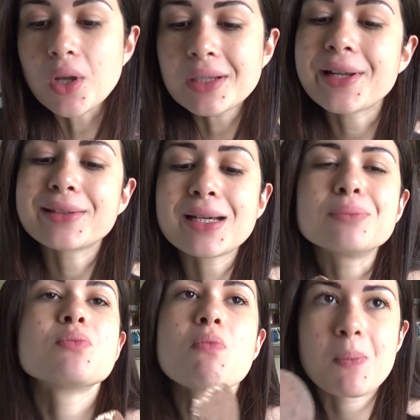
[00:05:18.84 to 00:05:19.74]
in
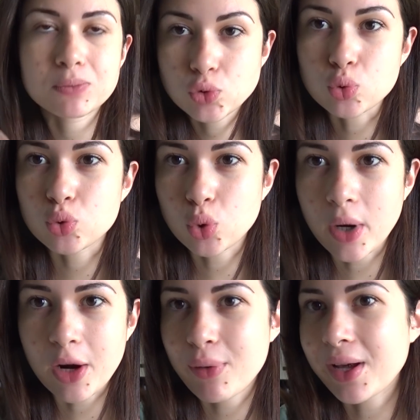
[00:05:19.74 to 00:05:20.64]
realtà
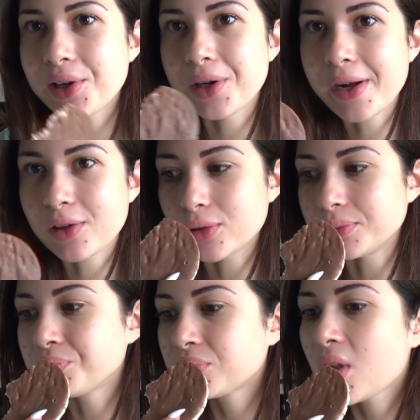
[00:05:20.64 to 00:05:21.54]
tuttora non è che
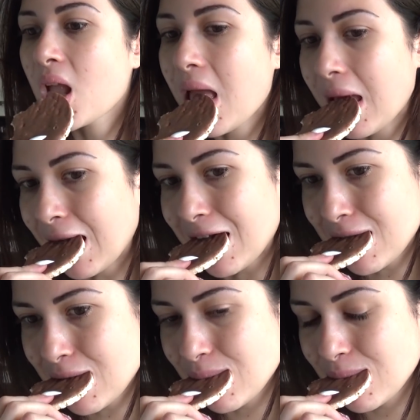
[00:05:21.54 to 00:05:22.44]
ecco
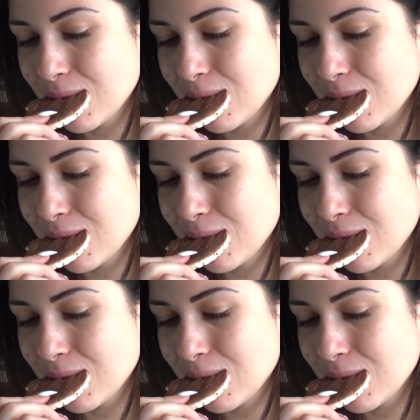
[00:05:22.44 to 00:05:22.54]
ehm,